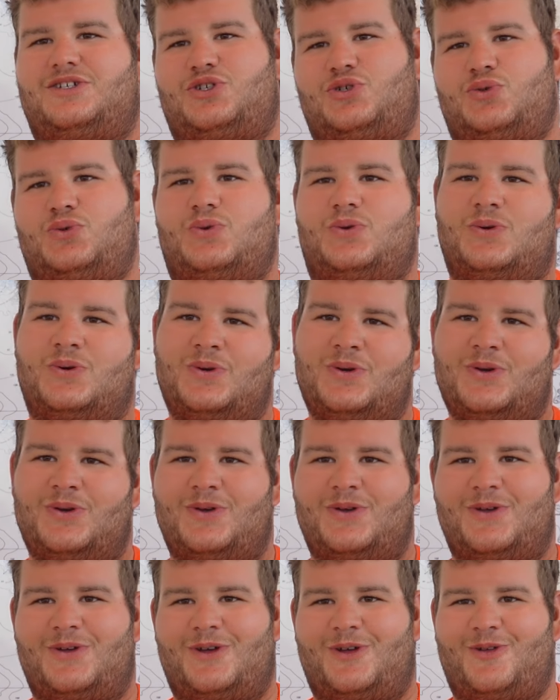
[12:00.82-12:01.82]
chaud.
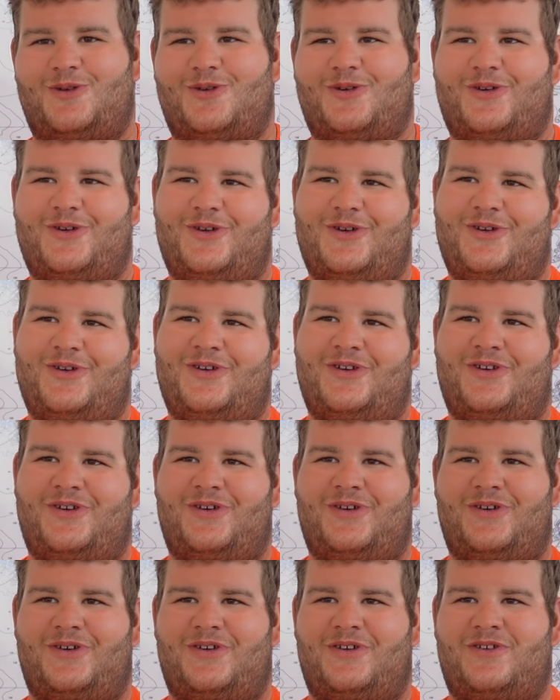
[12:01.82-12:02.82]
Donc
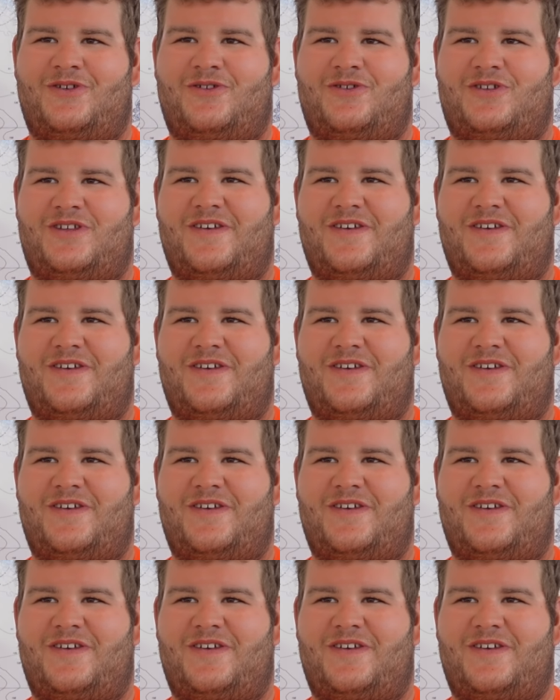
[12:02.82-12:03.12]
je